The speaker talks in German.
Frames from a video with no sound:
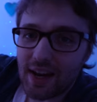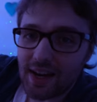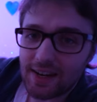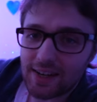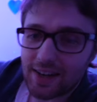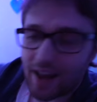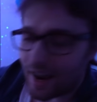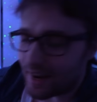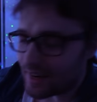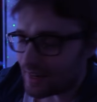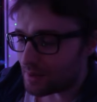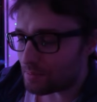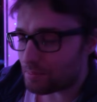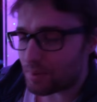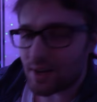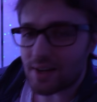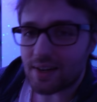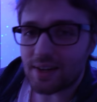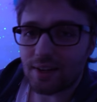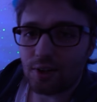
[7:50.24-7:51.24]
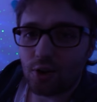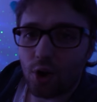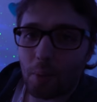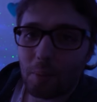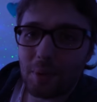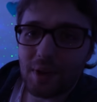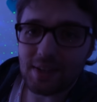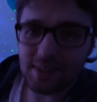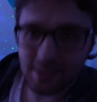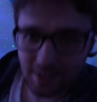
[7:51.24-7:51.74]
in den angepinnten
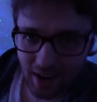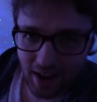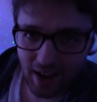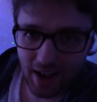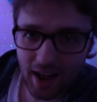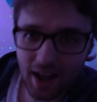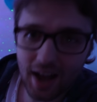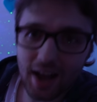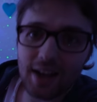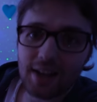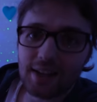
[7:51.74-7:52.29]
Kommentar